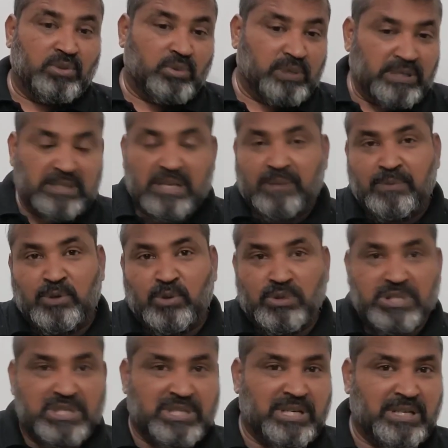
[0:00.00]
तो इसलिए मैं
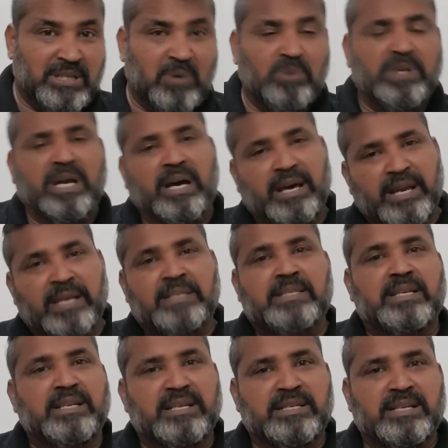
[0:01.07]
कोशिश करता हूं कि हर एक
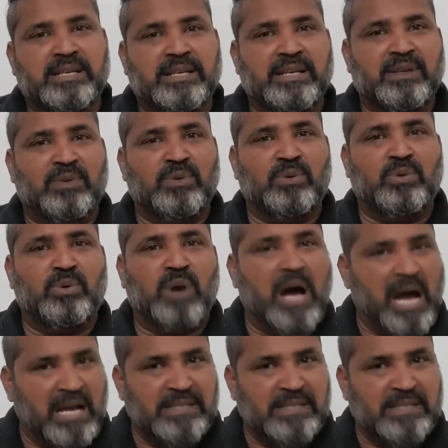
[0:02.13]
जनरेशन के लोगों को